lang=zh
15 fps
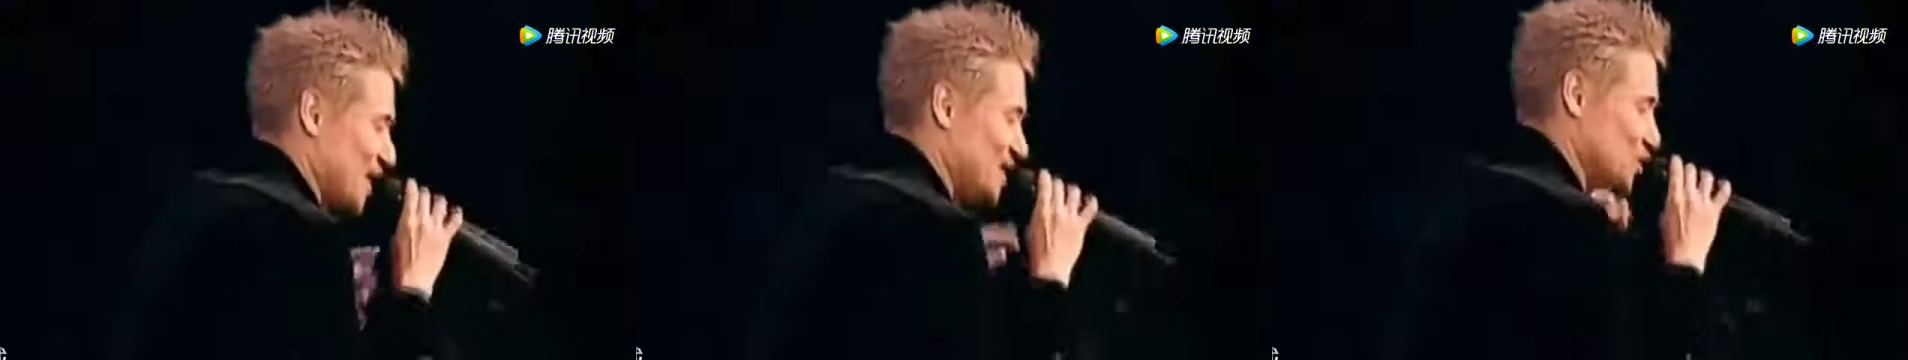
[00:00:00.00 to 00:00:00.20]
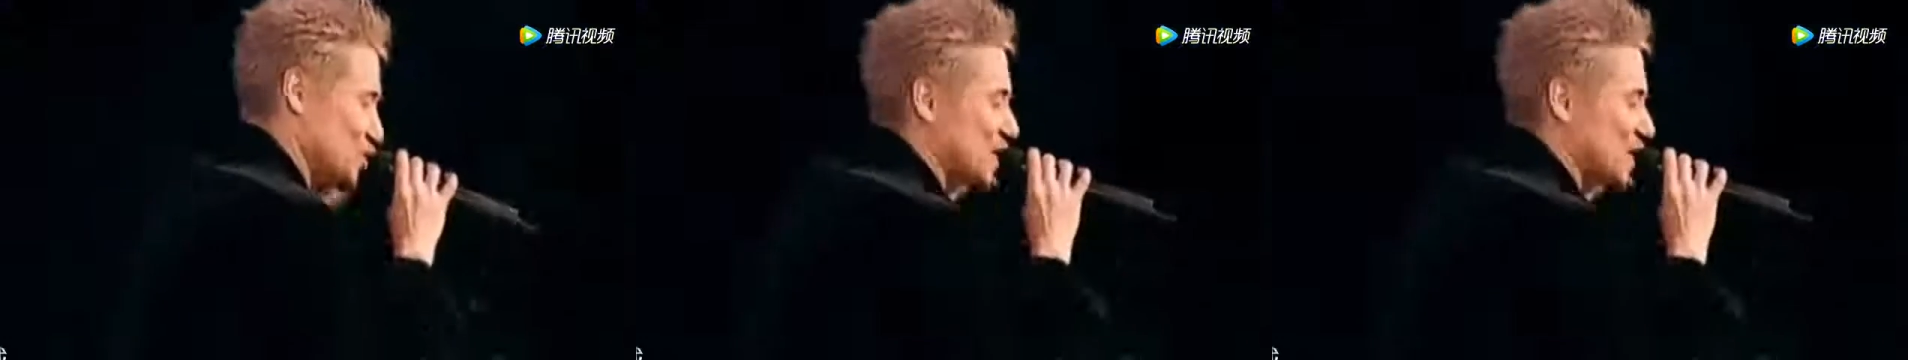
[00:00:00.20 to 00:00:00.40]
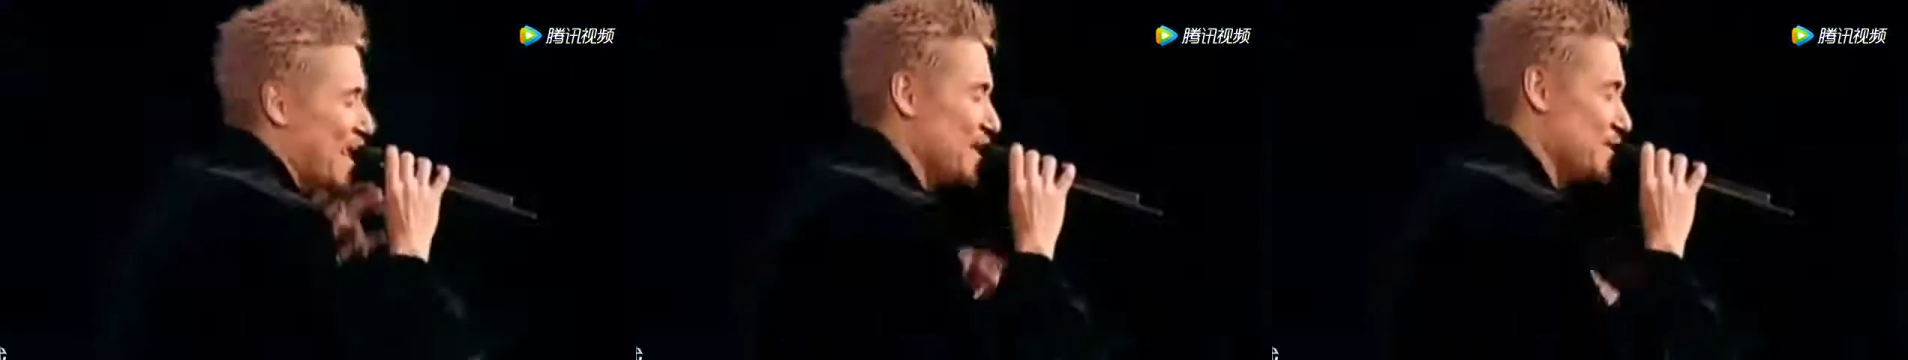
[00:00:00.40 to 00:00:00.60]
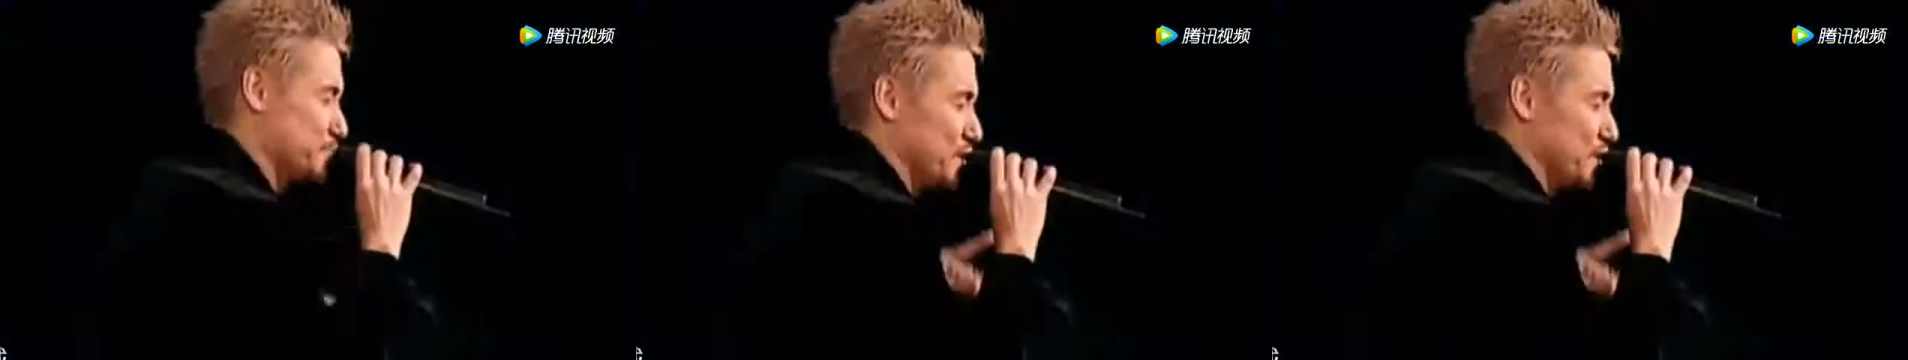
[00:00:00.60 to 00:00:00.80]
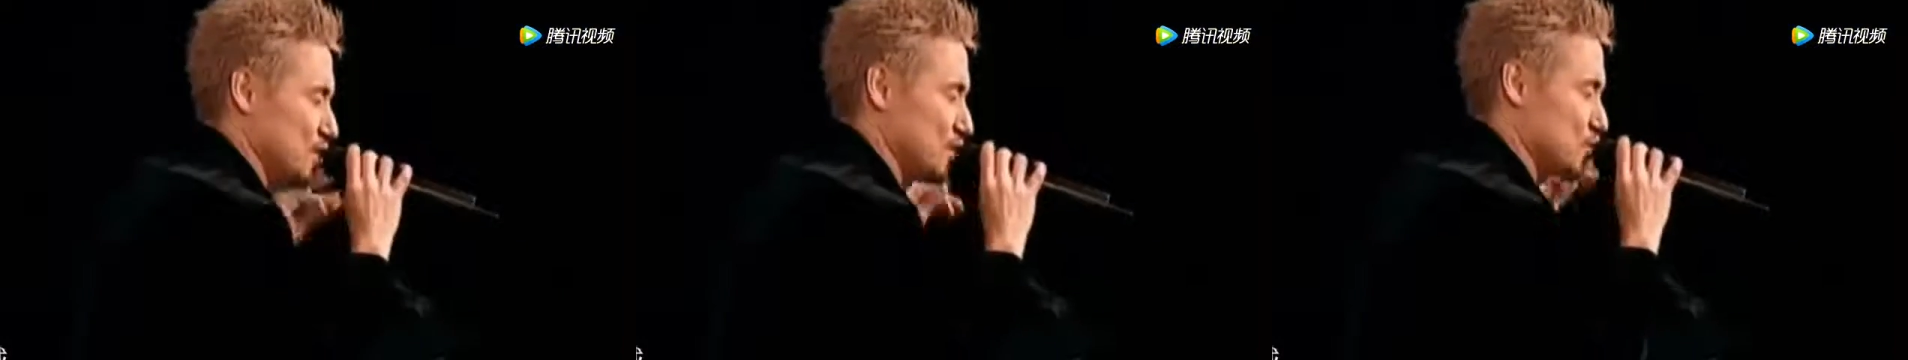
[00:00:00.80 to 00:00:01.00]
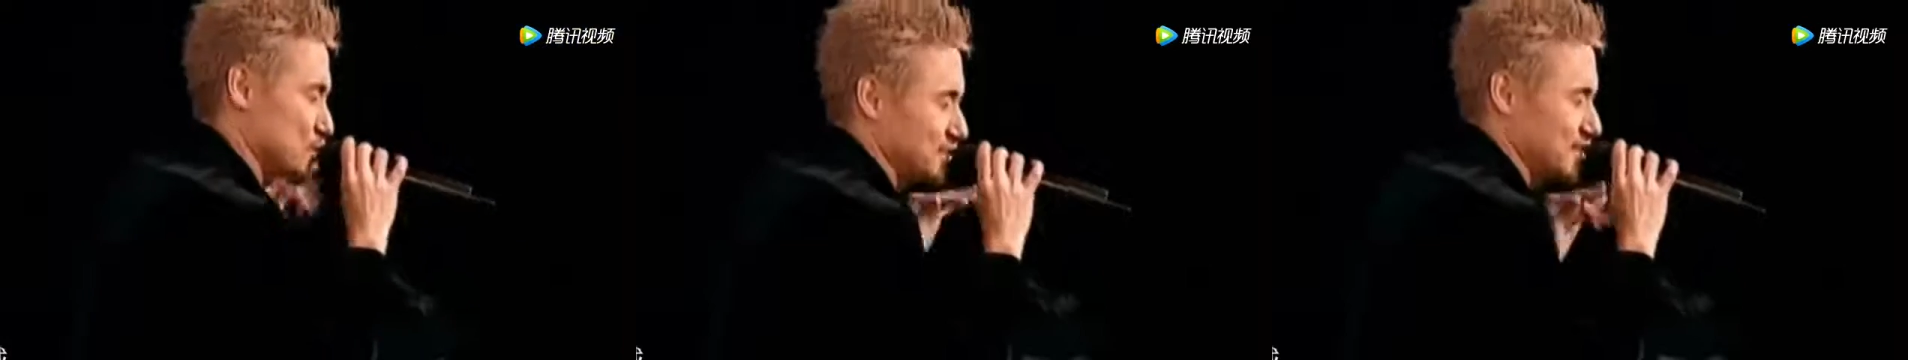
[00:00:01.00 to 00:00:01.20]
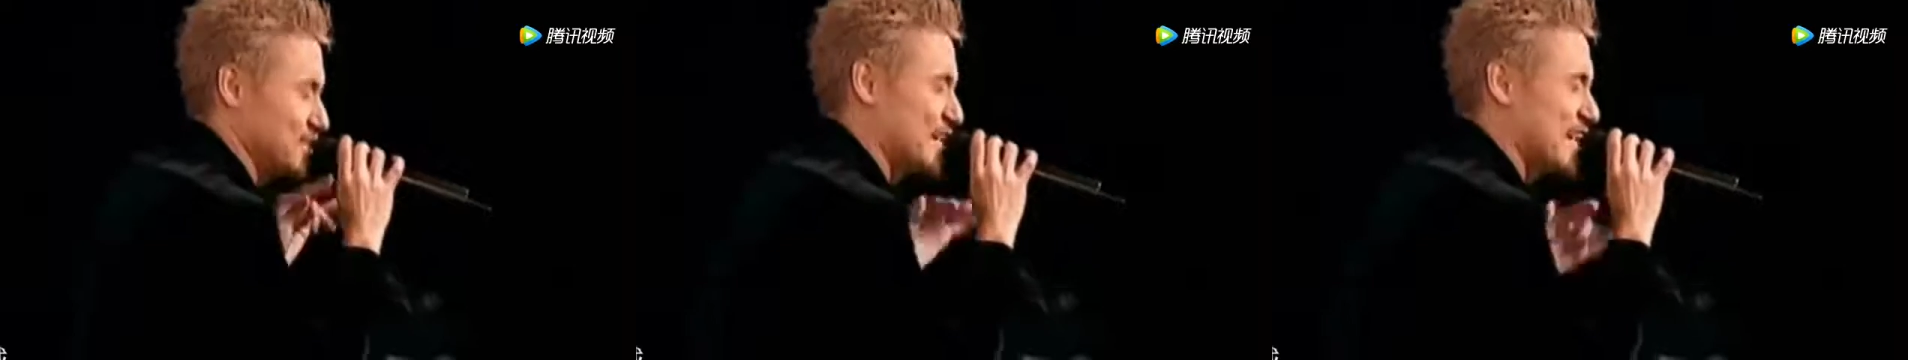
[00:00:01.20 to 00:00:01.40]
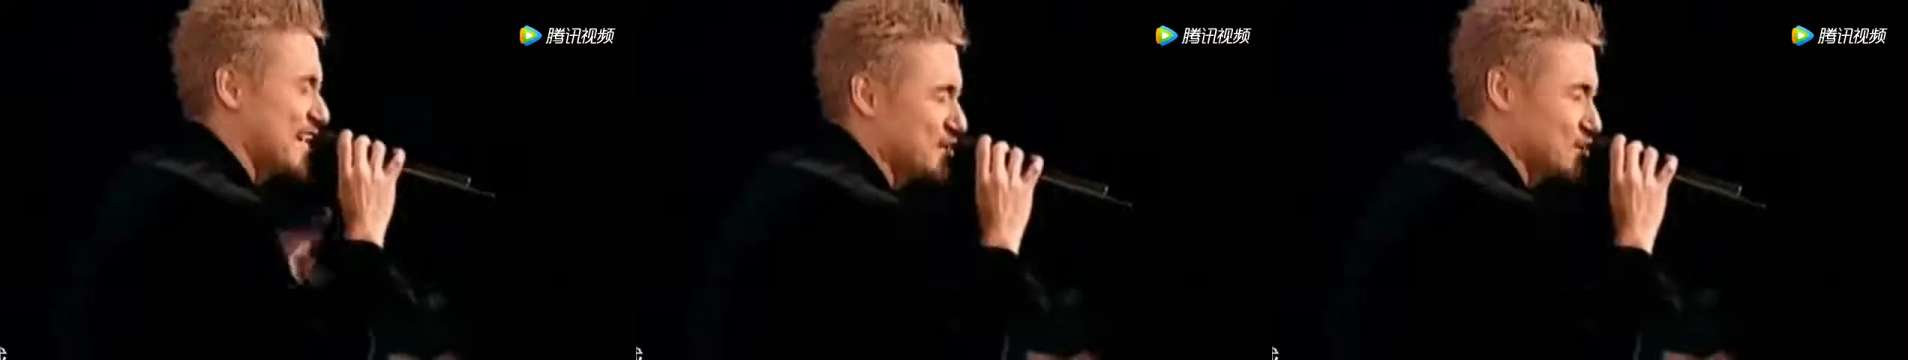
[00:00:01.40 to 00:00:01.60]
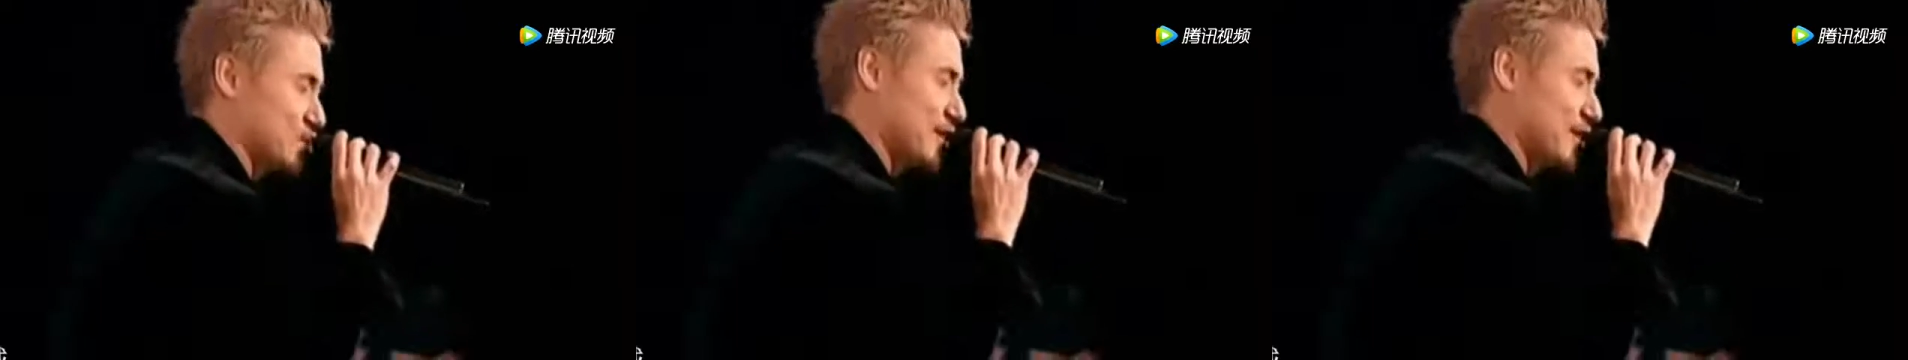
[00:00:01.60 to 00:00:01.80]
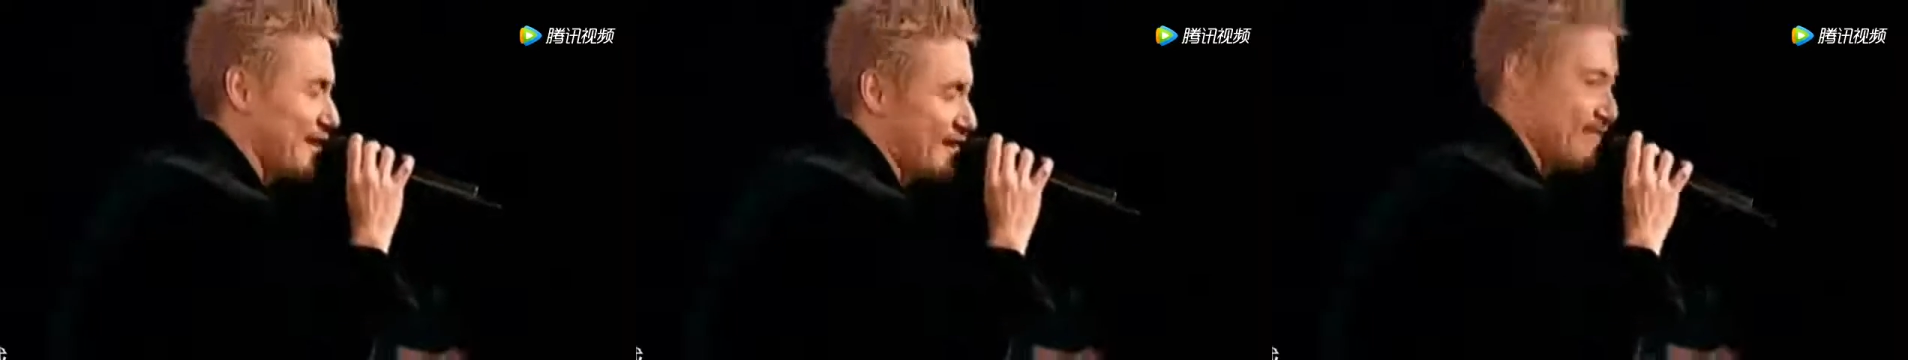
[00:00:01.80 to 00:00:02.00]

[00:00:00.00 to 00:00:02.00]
必定会引起嫌疑人的注意。